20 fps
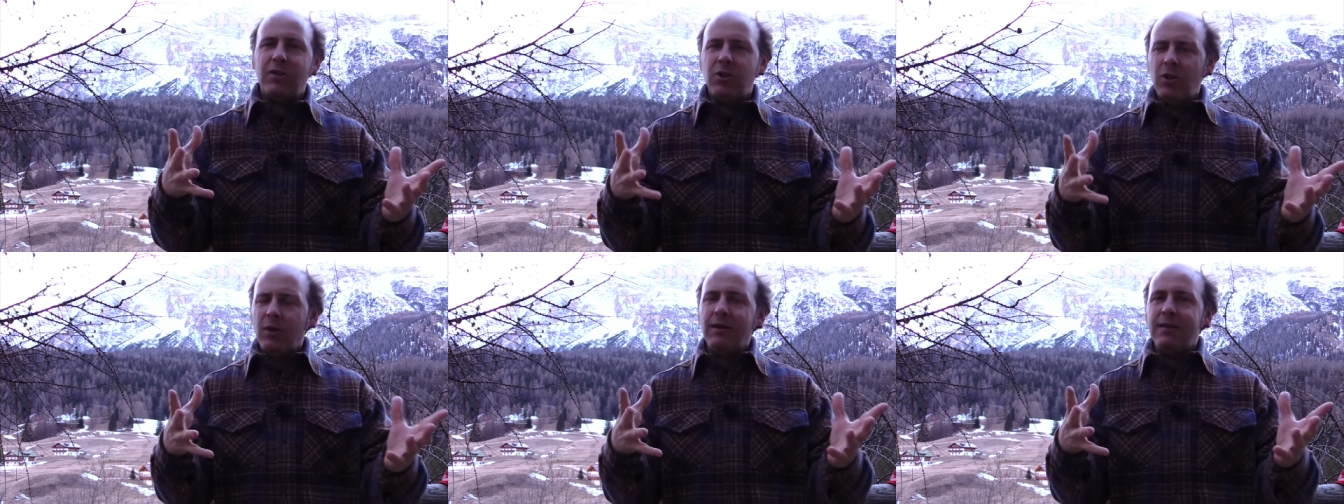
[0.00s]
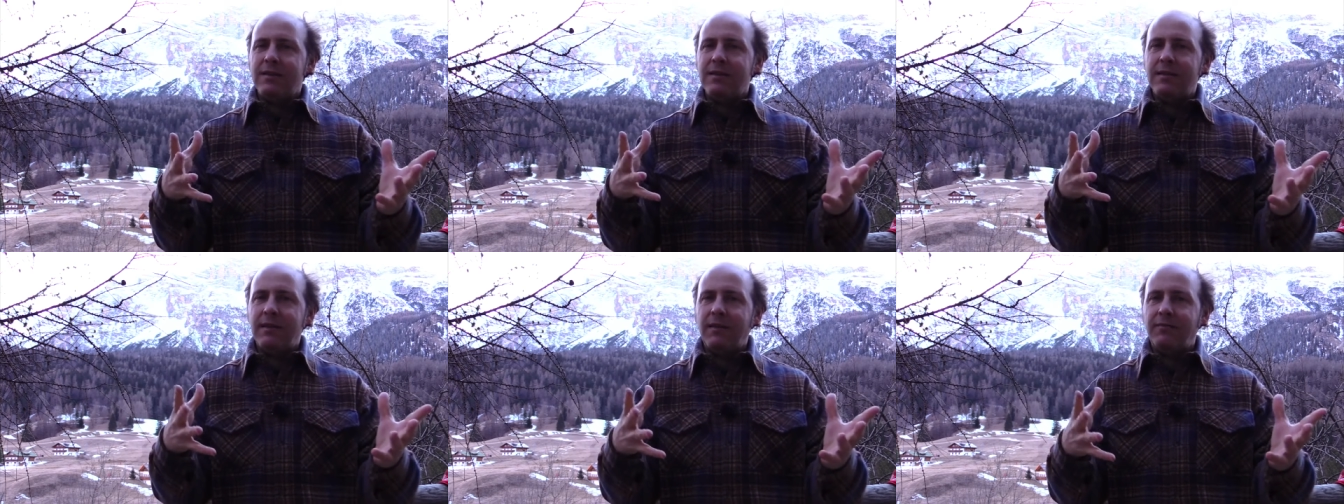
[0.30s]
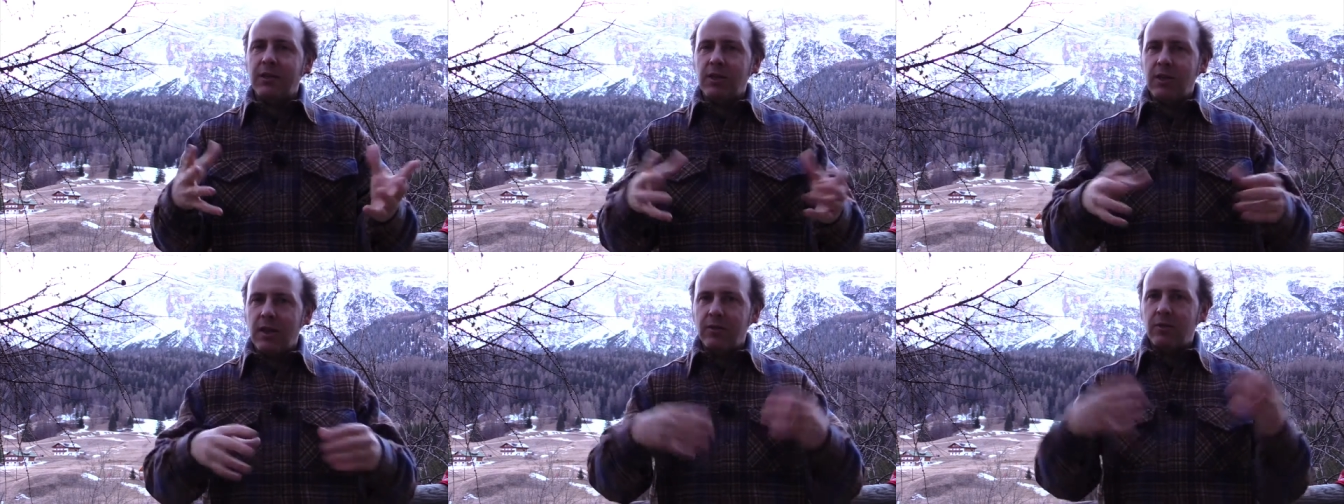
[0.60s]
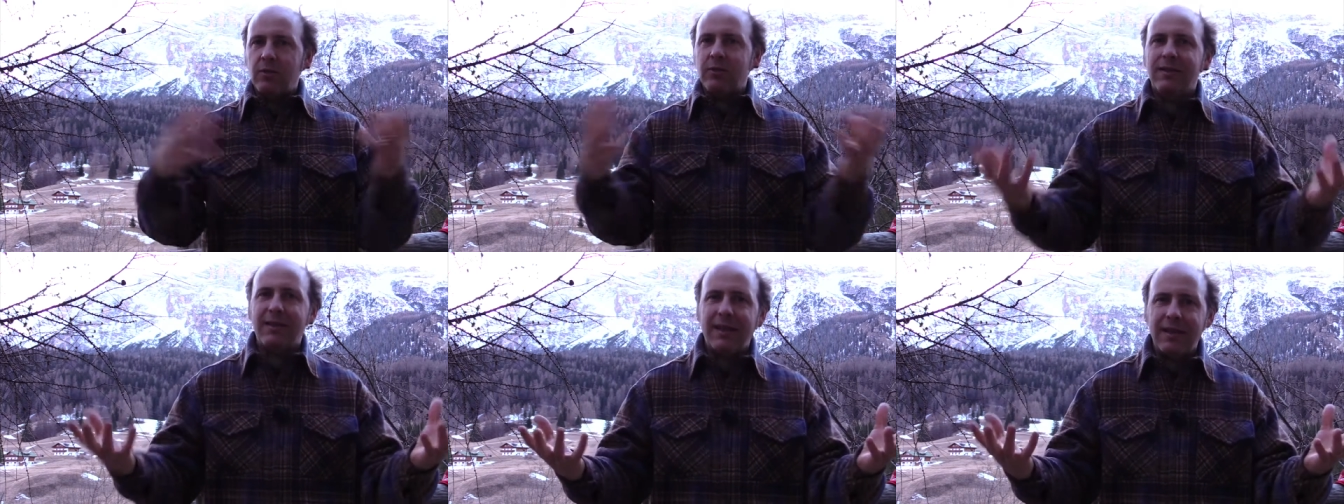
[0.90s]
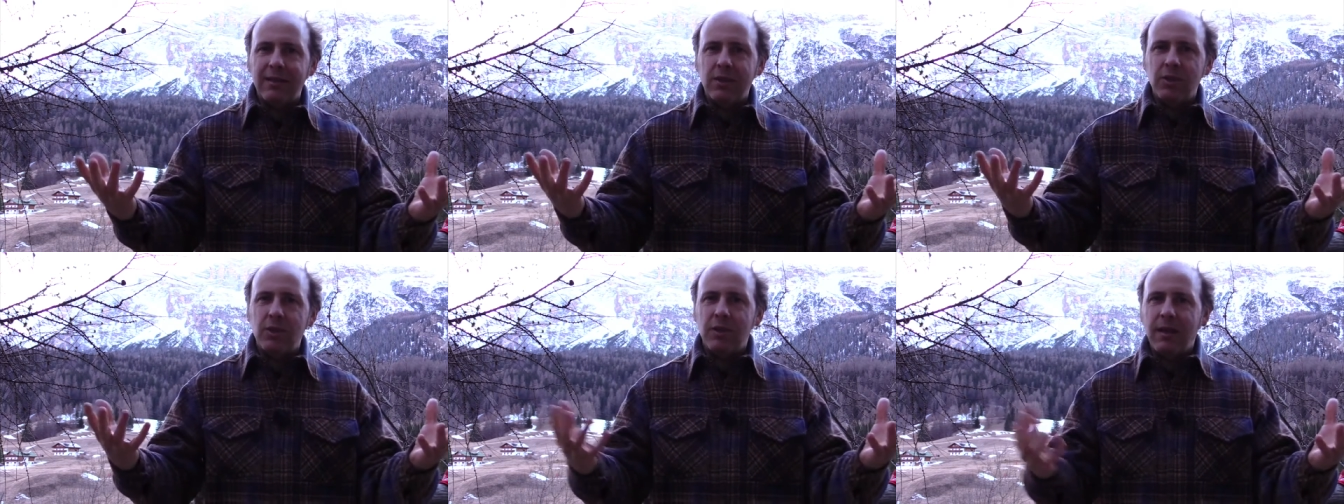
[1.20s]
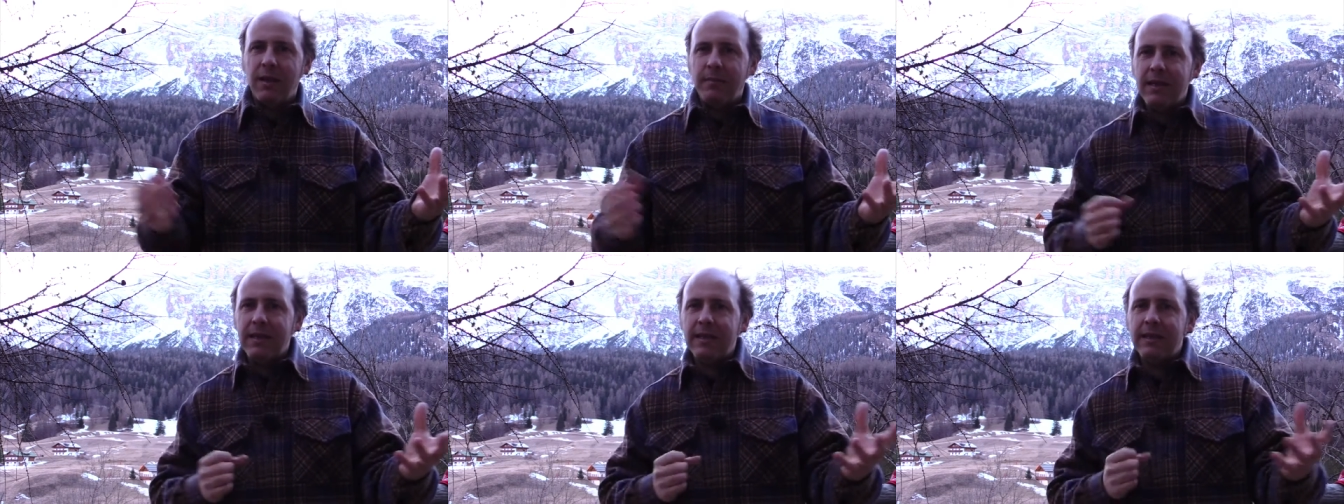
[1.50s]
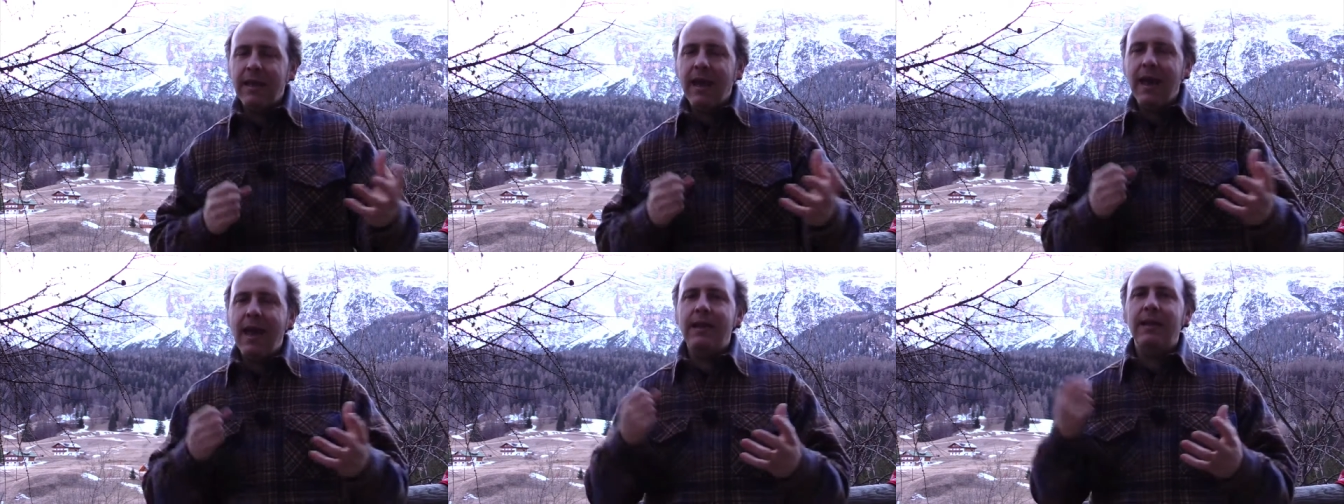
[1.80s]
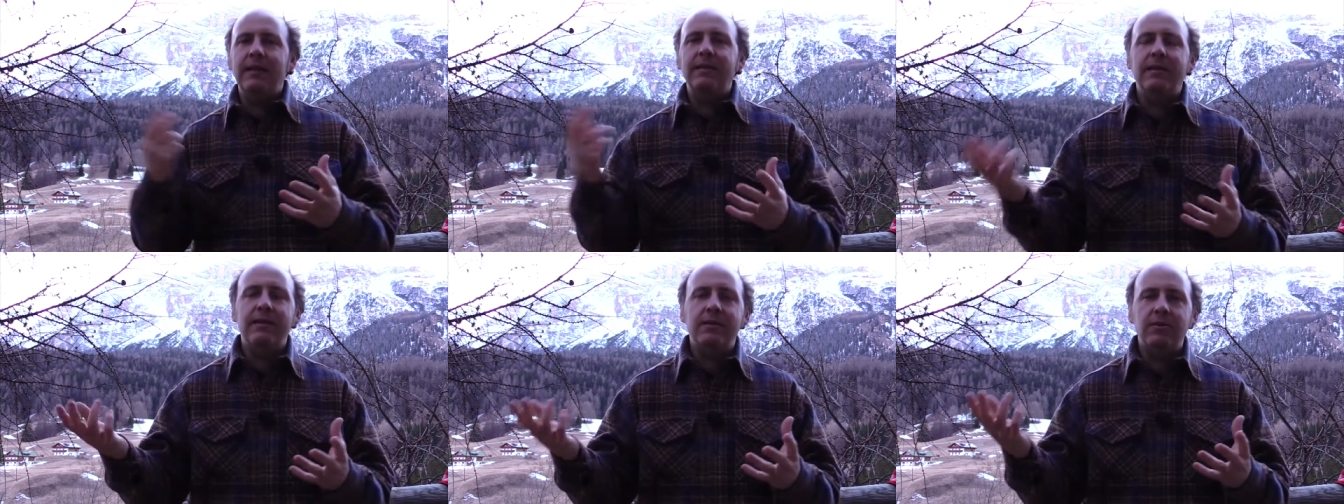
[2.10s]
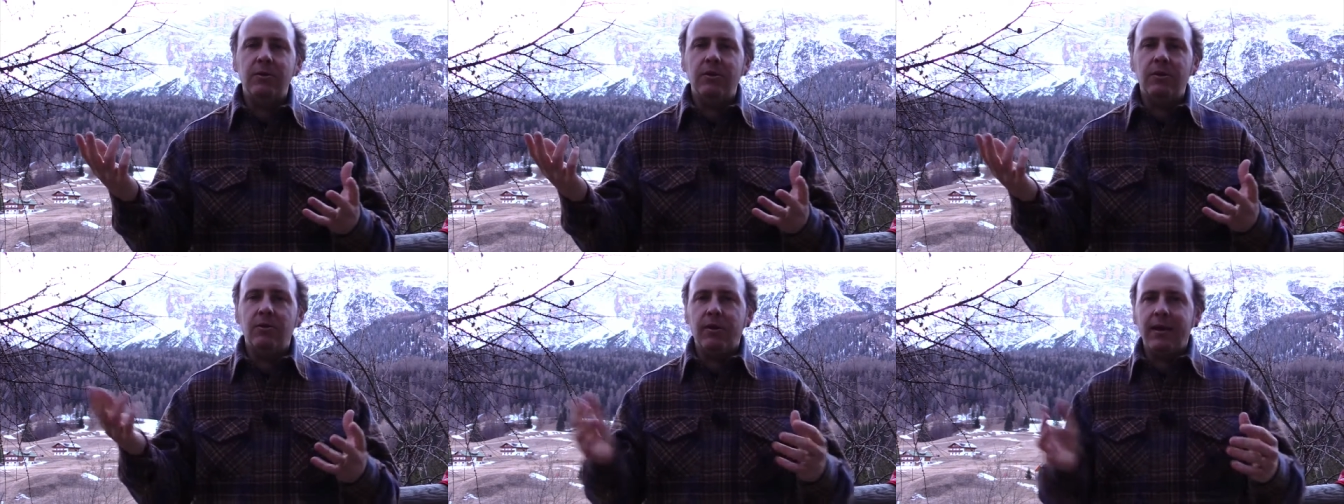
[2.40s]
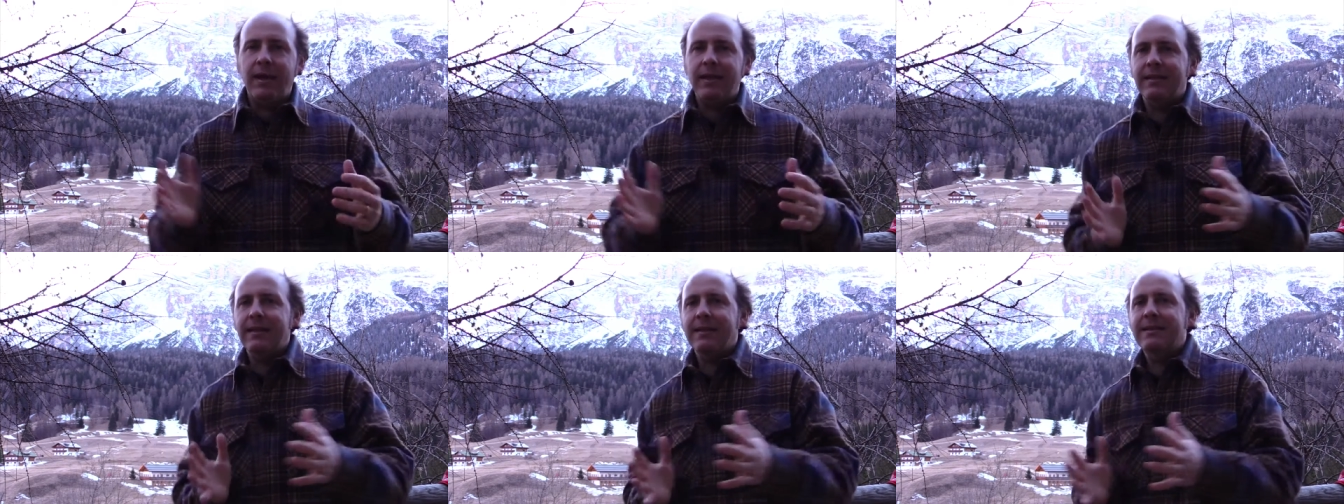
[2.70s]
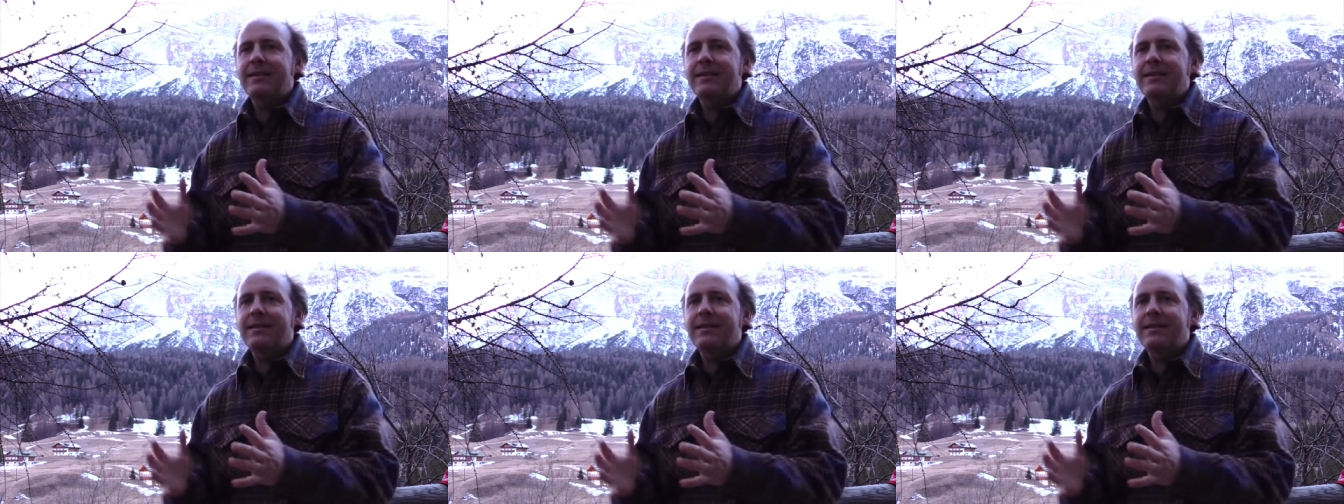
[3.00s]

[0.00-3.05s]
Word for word: ciò che si sta facendo strategicamente è la direzione corretta,